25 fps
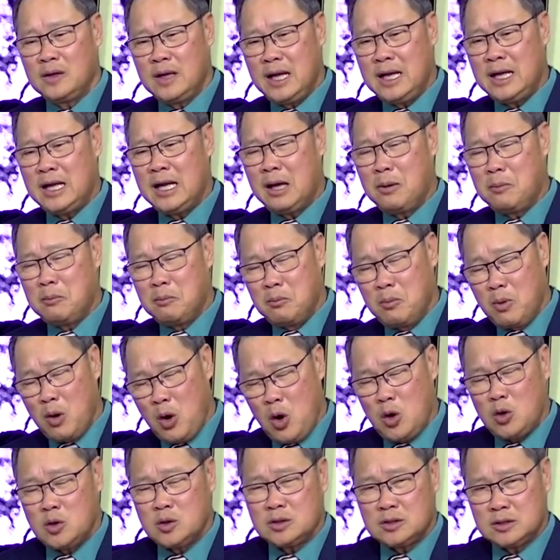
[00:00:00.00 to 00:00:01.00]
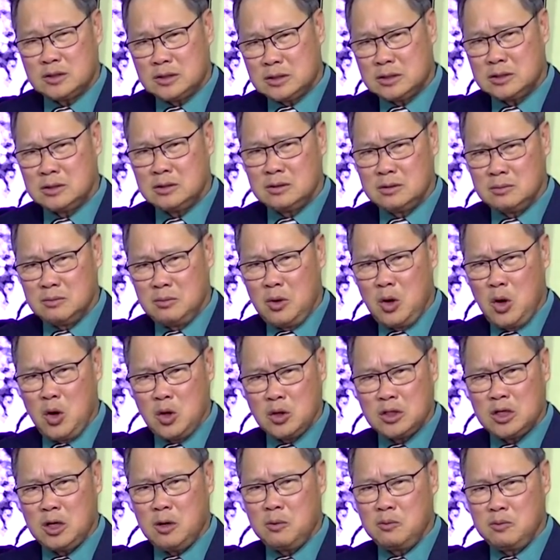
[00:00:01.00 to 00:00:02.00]
đây là một
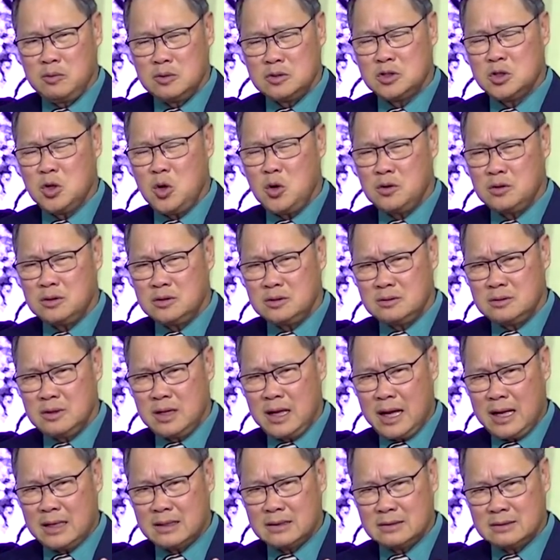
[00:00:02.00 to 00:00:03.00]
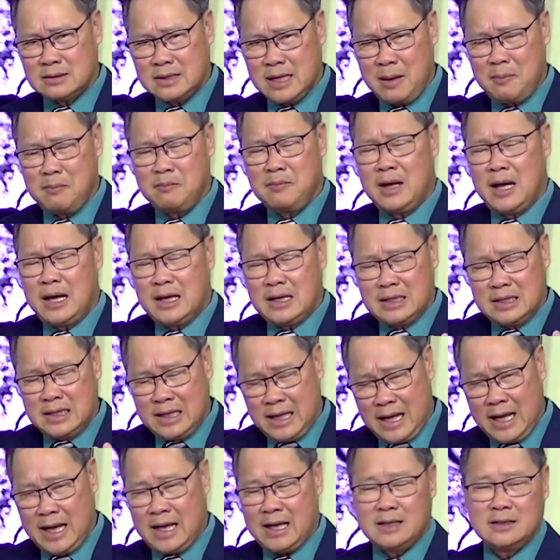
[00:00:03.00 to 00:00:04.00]
một trong số hàng trăm
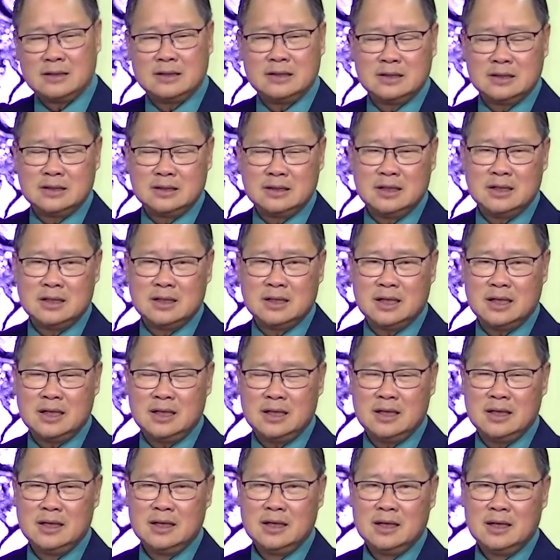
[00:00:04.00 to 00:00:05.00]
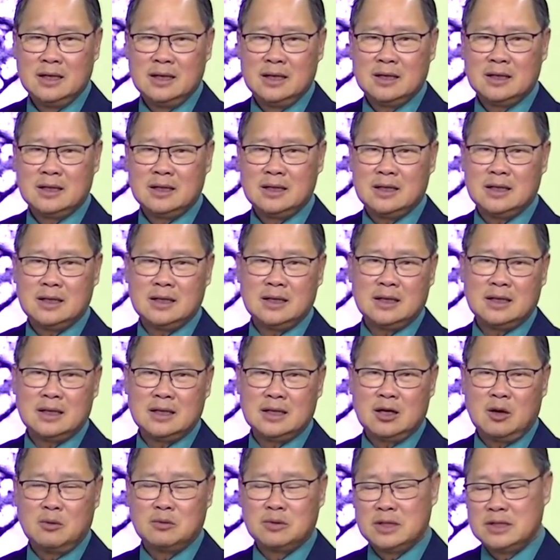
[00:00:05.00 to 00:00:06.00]
hàng ngàn những những cái cái, cái,
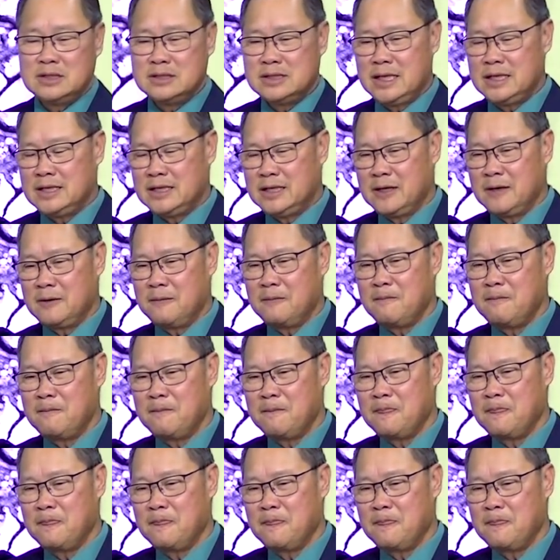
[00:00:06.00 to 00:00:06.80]
cái công trình xây dựng